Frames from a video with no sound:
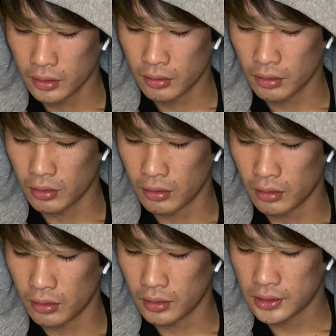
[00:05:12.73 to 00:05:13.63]
こ
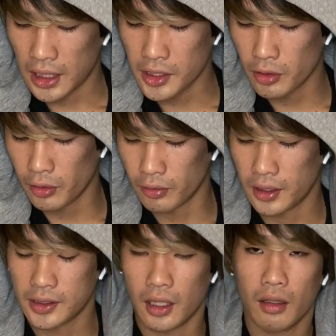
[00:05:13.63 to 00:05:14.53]
の最初読んで
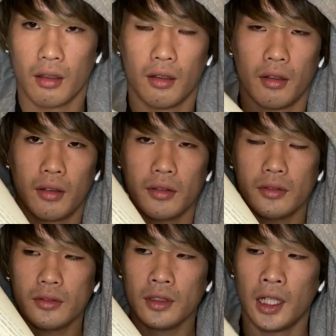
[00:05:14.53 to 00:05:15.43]
さ
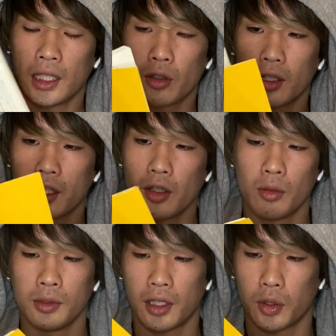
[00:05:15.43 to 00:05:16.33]
後書き読
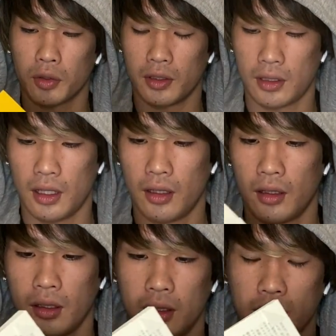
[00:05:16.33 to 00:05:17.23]
むってことはさ
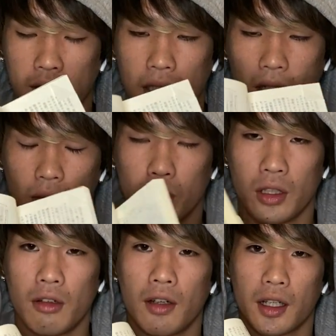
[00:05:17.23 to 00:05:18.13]
なんかこうな
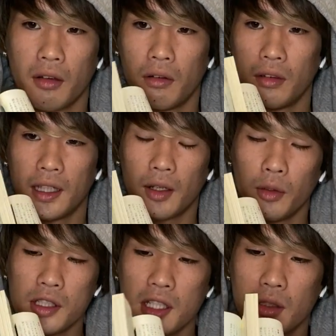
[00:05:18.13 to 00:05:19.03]
るわけよなんか美味
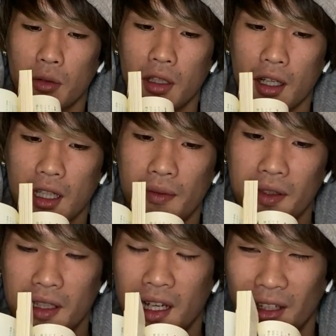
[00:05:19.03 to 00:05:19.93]
しいとこだけ食べ
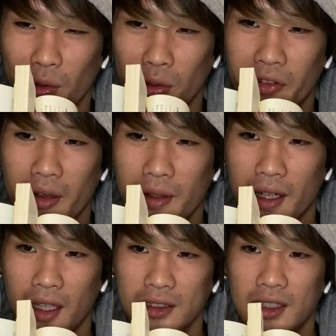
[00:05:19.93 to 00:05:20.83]
て中残ってるみたいな
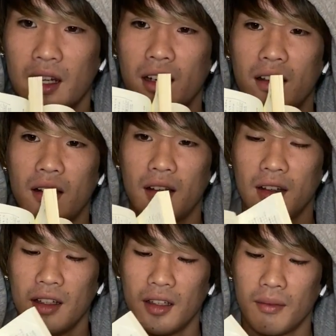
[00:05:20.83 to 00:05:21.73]
感じだから
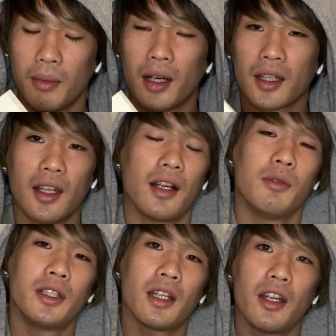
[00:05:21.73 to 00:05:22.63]
まあ気が向
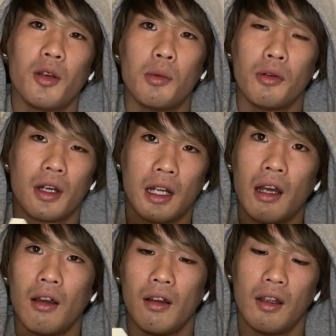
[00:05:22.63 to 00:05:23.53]
いたら読もうかなう
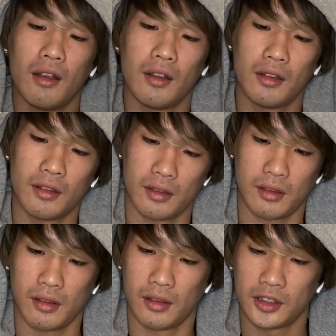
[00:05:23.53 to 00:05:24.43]

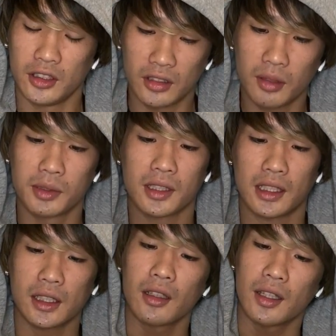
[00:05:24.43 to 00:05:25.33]
んちょっと難
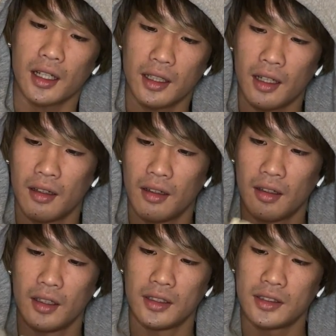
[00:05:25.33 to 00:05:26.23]
しかったかな
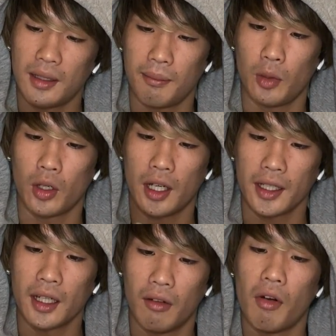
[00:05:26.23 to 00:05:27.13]
専門外
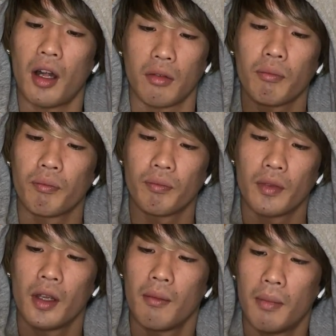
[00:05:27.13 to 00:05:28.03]
観はある
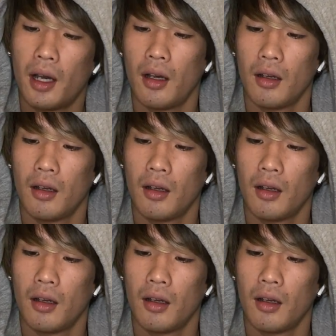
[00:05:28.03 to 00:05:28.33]
まあ